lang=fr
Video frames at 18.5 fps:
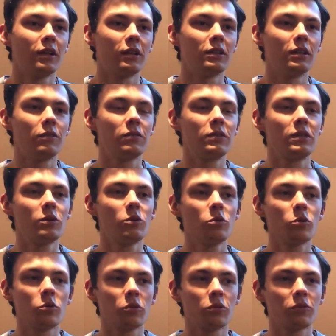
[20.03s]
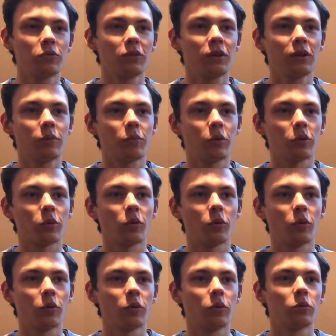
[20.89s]
des vidéos qu'on fait
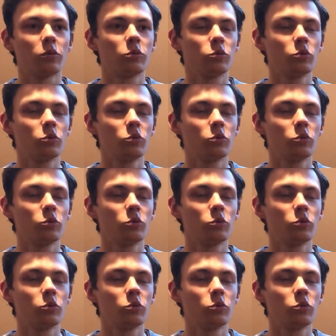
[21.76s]
pendant